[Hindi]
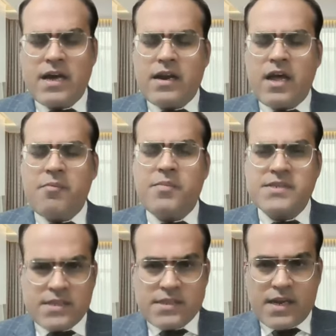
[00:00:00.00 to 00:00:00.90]
करना
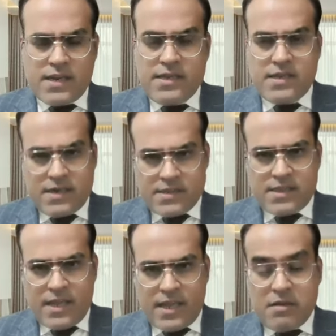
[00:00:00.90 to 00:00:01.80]
पसंद नहीं
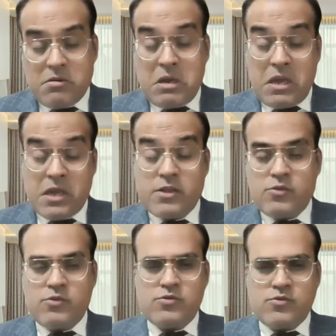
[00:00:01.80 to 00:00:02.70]
करते हैं लेकिन
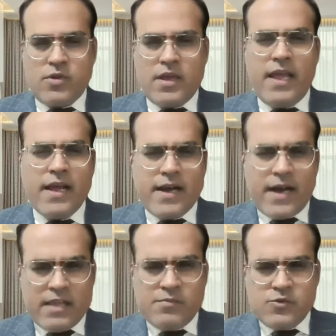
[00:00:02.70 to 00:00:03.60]
दोस्तों एक
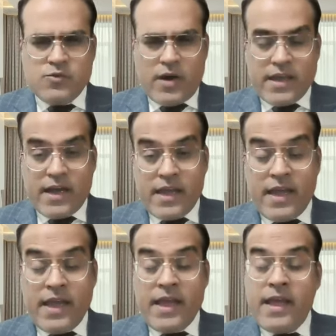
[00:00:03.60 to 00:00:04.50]
आई आया
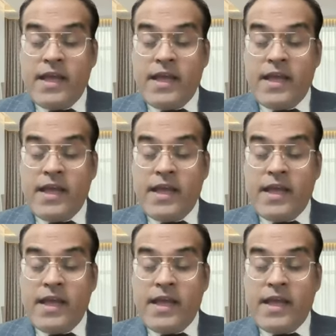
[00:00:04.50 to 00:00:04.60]
है